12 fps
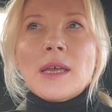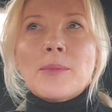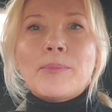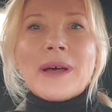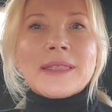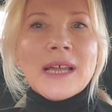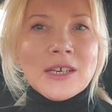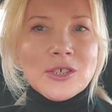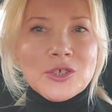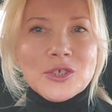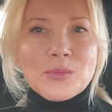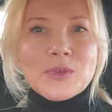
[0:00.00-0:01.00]

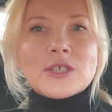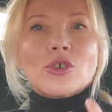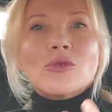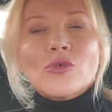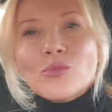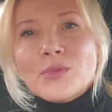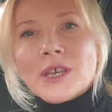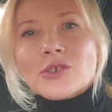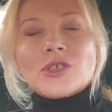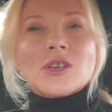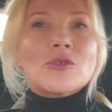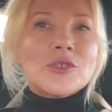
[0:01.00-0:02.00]
badanie siebie, co
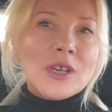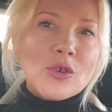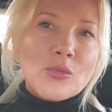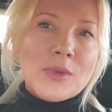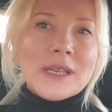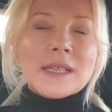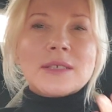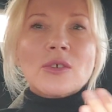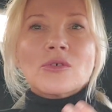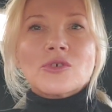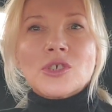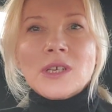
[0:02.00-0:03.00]
lubię, czego nie lubię, na
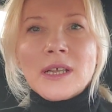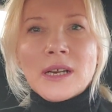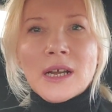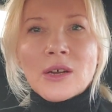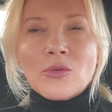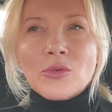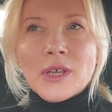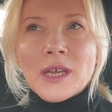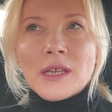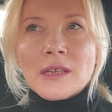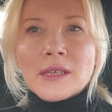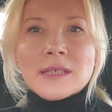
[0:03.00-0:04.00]
co źle
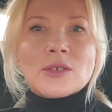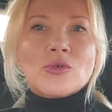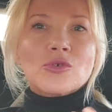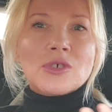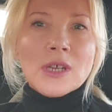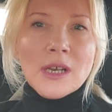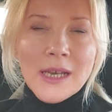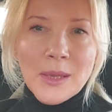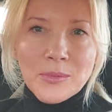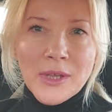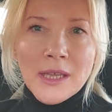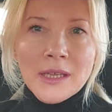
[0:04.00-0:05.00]
reaguję, na co już
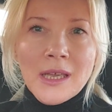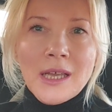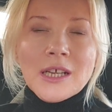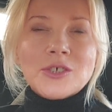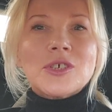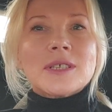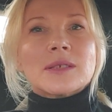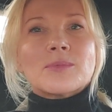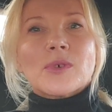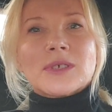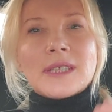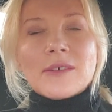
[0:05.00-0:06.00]
lepiej, gdzie
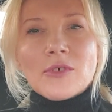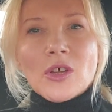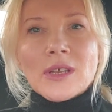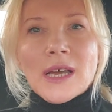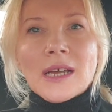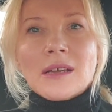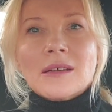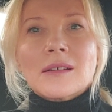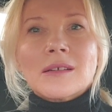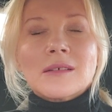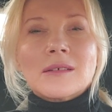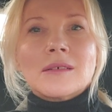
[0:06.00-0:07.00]
jest postawiona
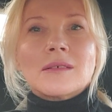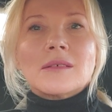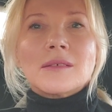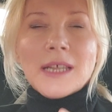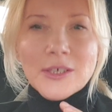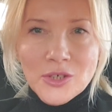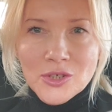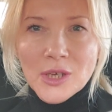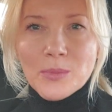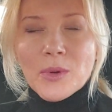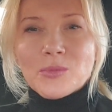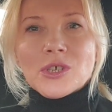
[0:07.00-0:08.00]

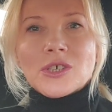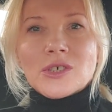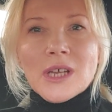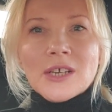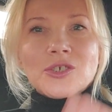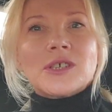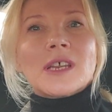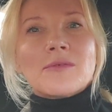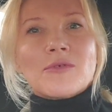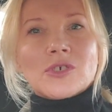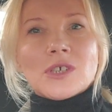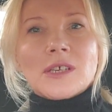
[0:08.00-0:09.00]
najniżej poprzeczka, gdzie
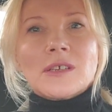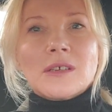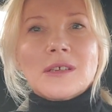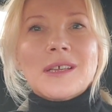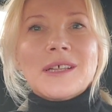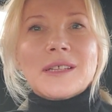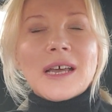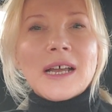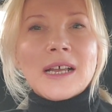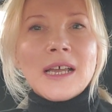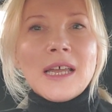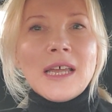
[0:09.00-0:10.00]
najwyżej.
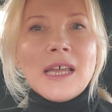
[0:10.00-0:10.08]
Tak?